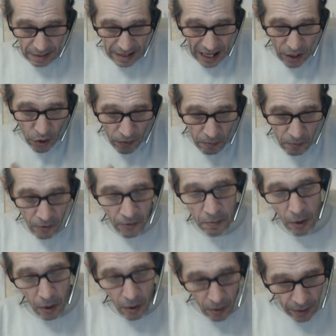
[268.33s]
du
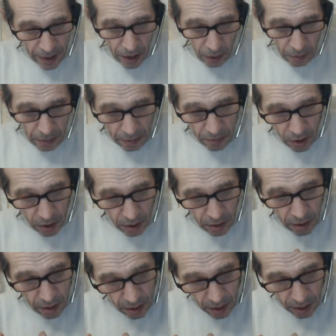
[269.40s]
mouvement et en même
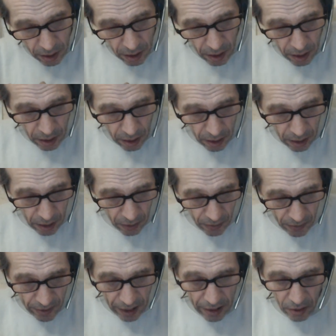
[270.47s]
temps, euh,
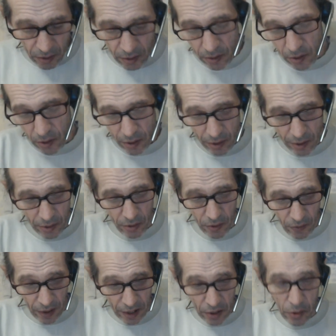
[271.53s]
on attend de,
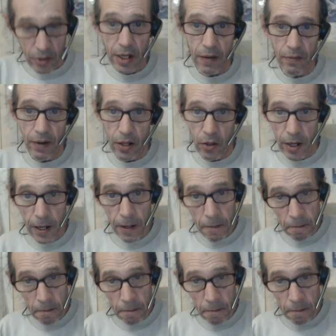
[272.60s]
voir ce que ça va donner.